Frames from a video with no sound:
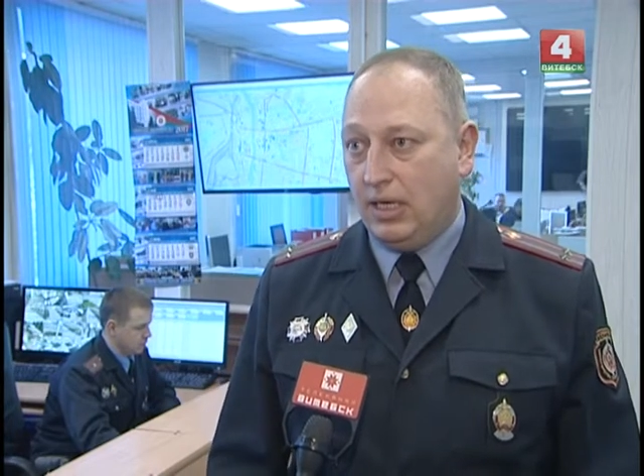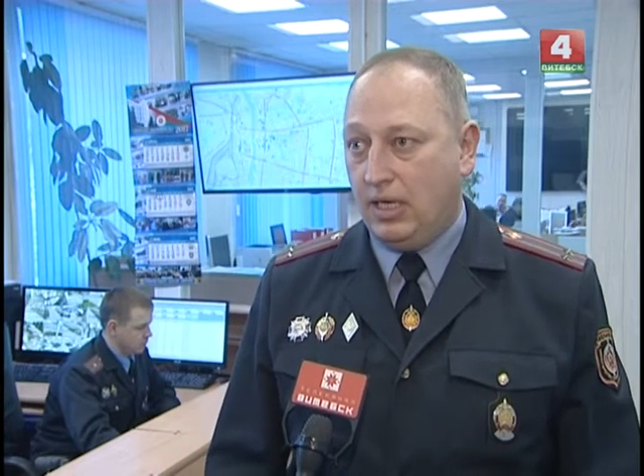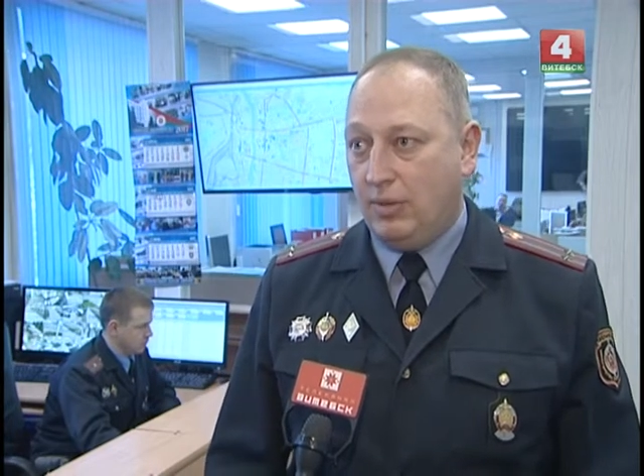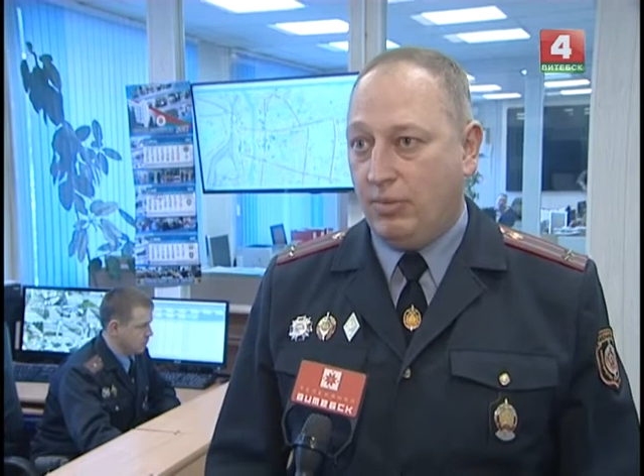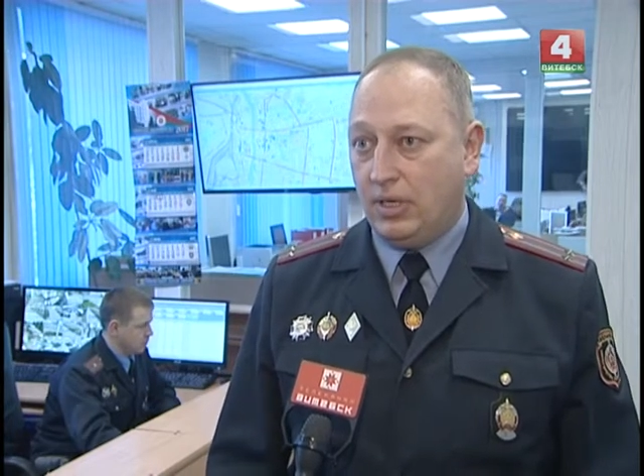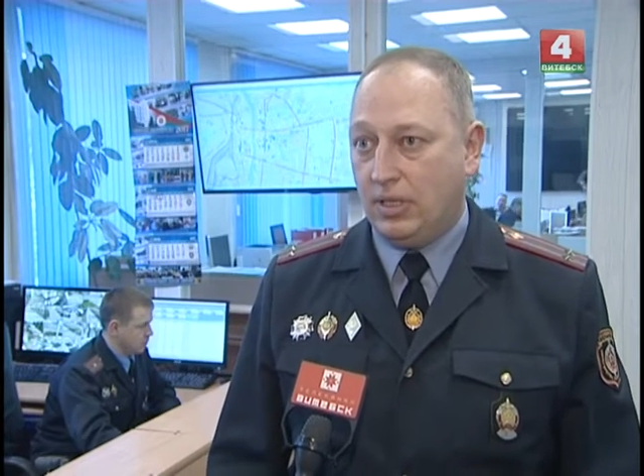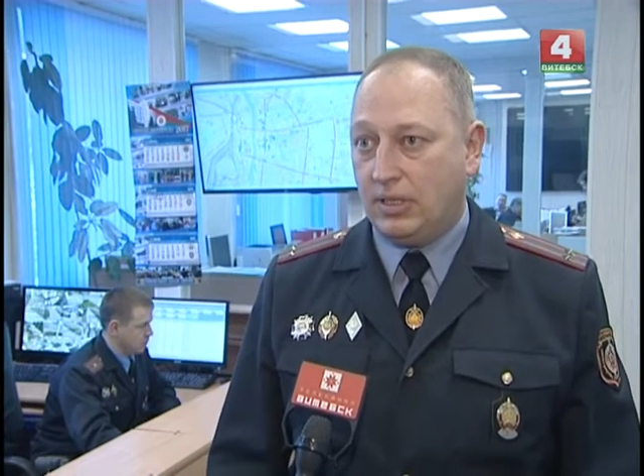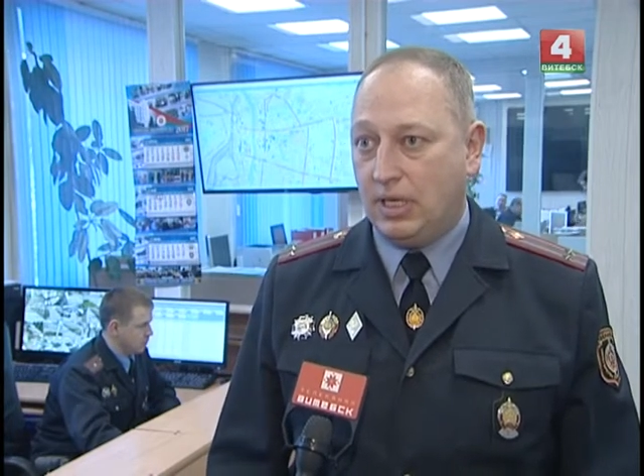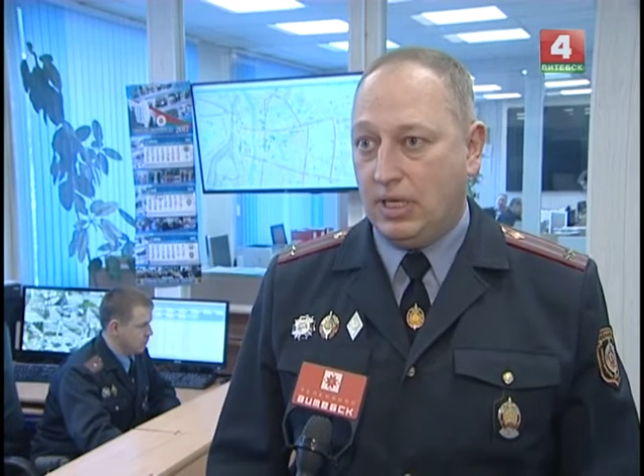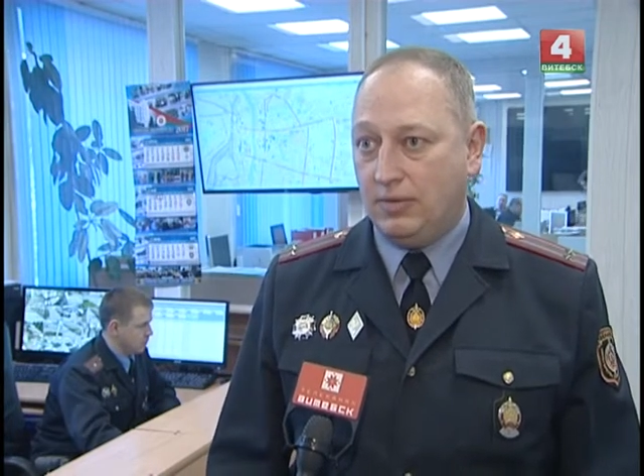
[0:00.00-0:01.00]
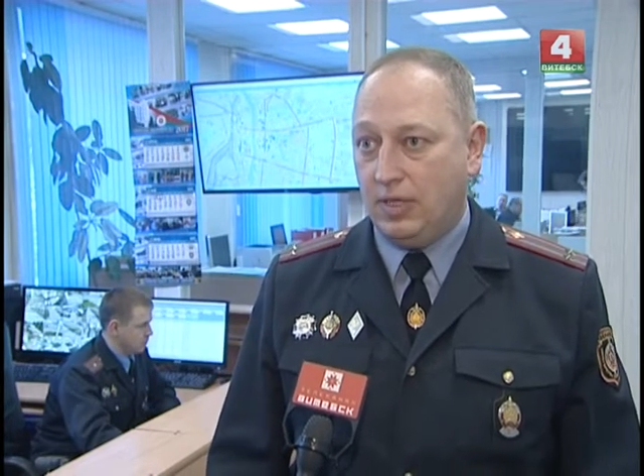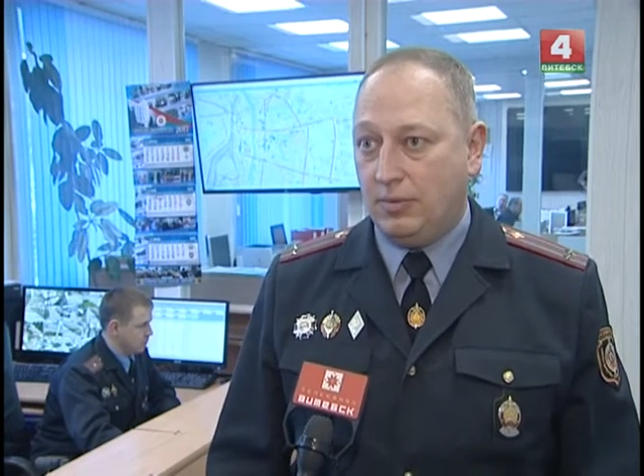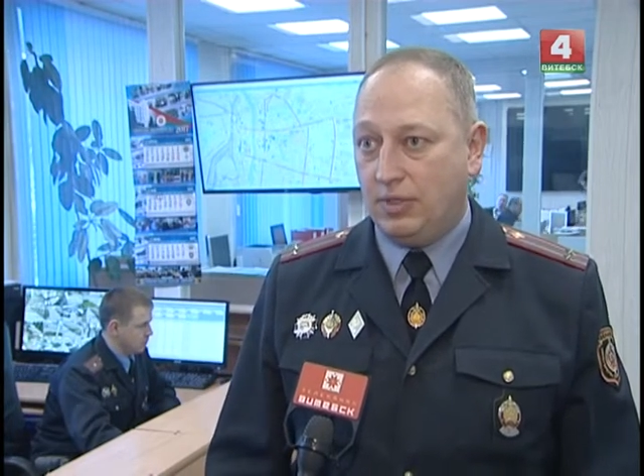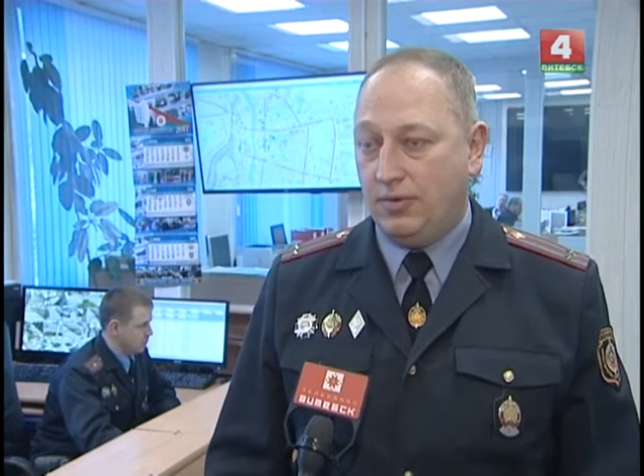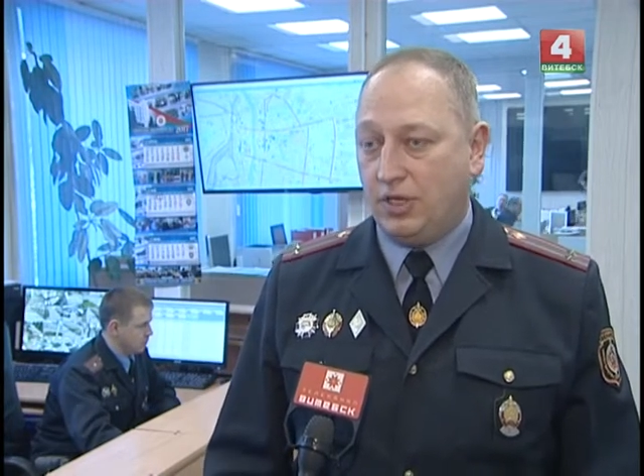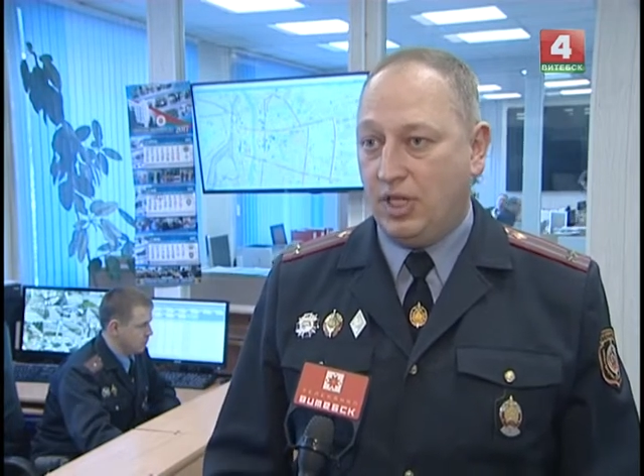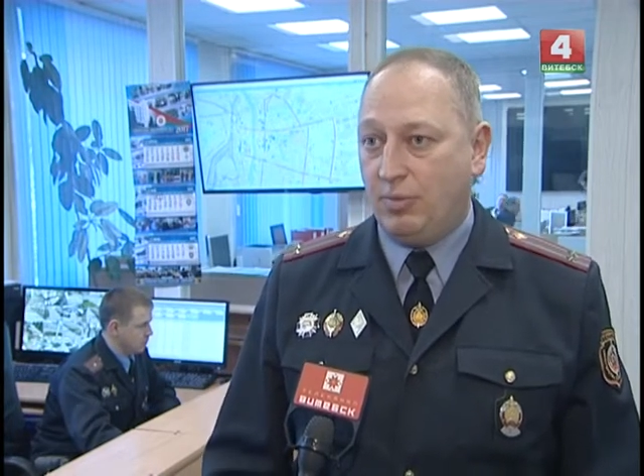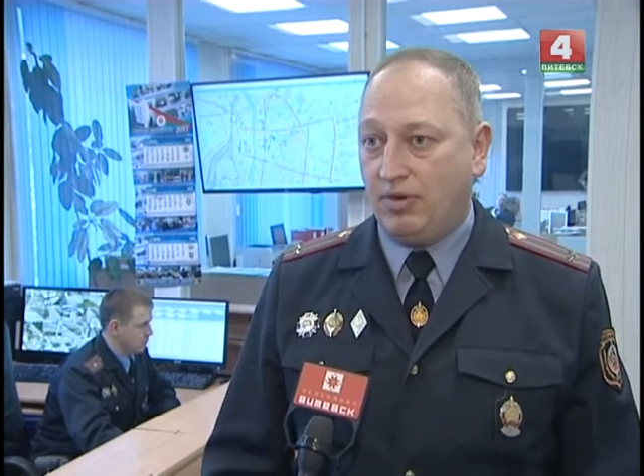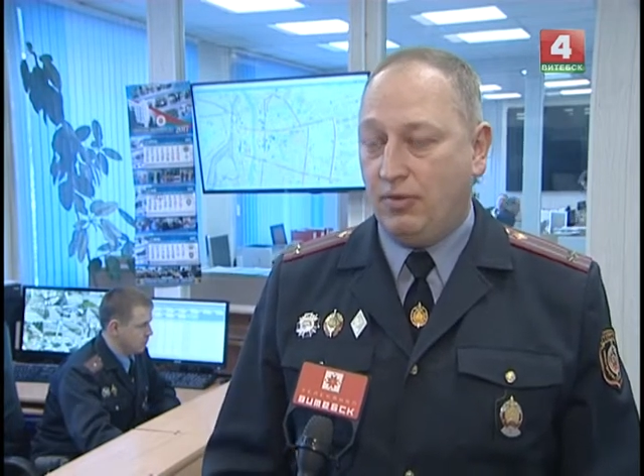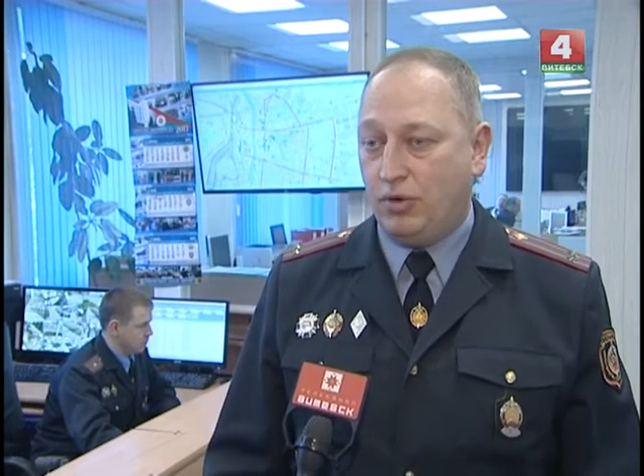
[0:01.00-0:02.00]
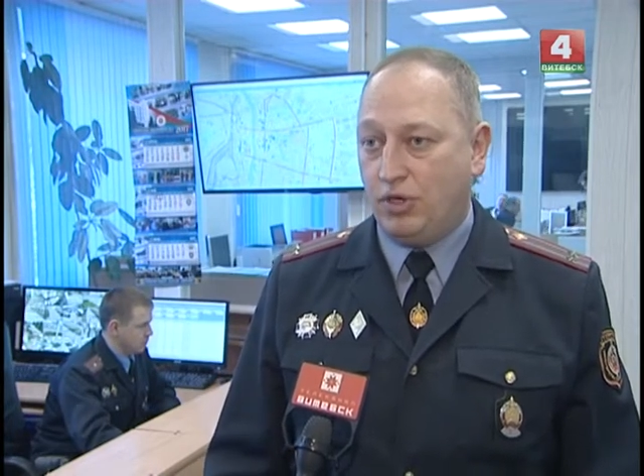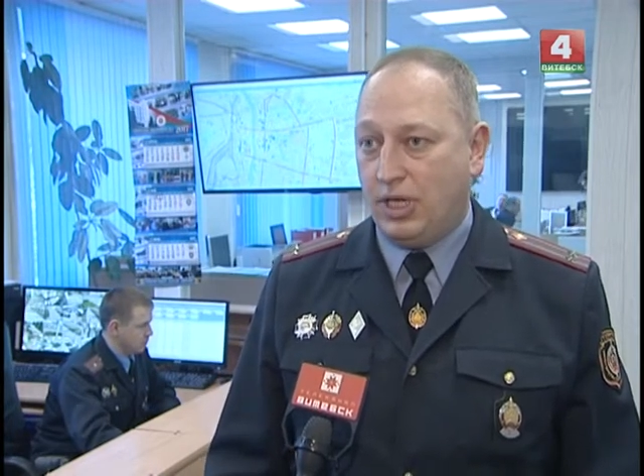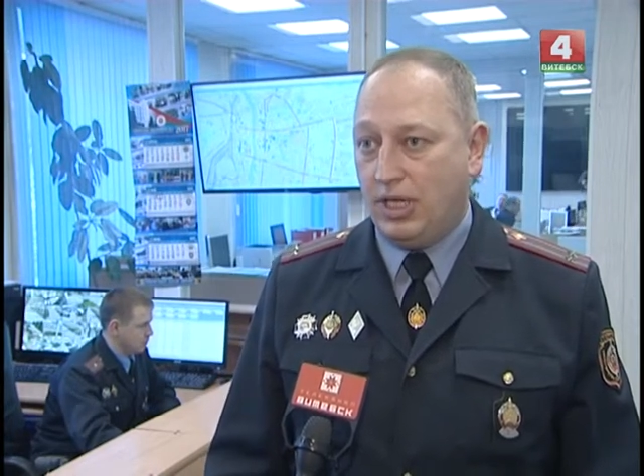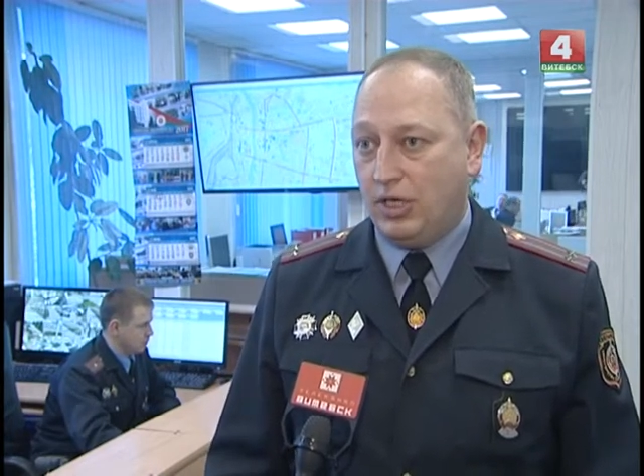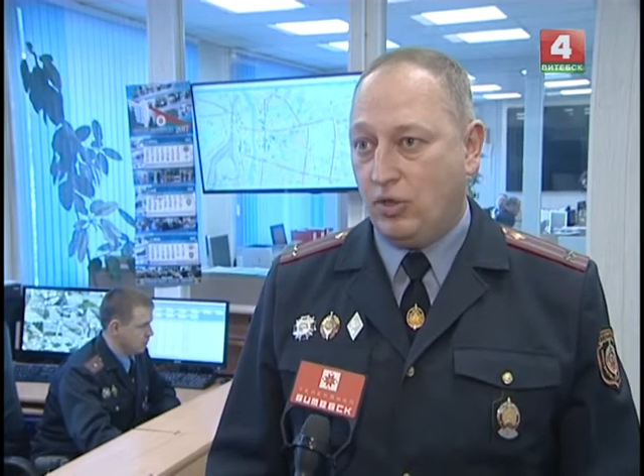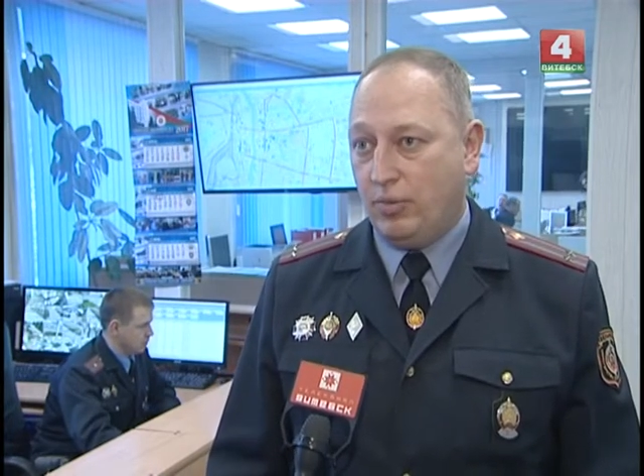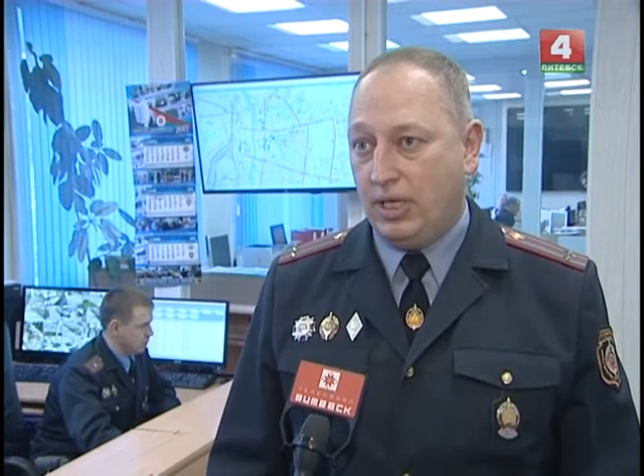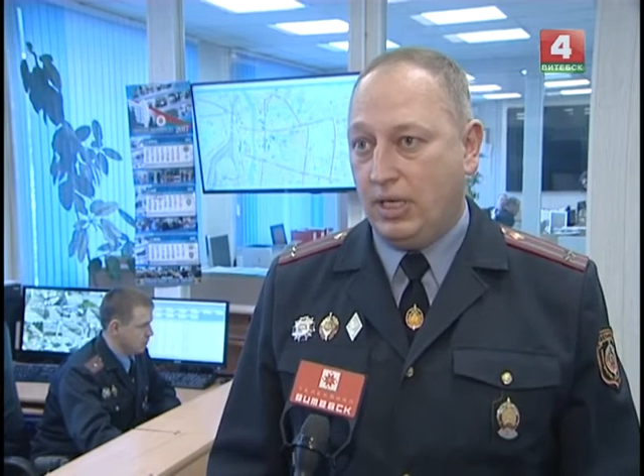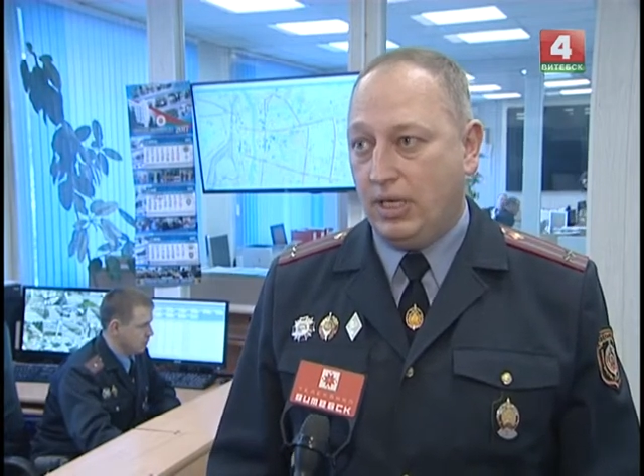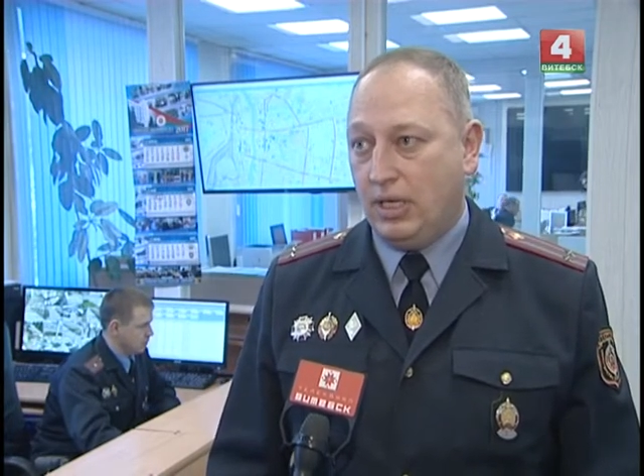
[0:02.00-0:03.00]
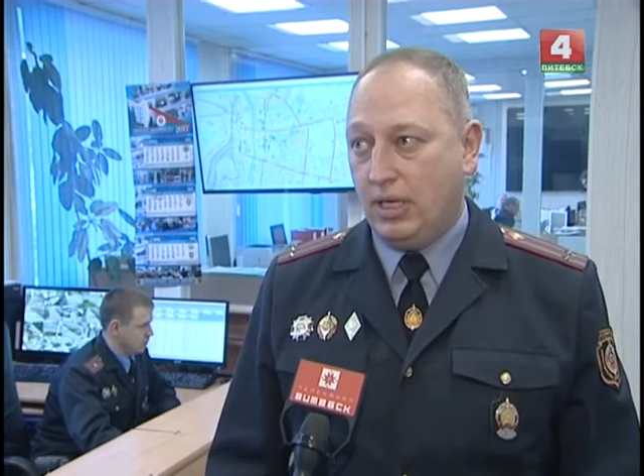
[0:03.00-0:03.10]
либо стали свидетелями совершения правонарушения, чтобы они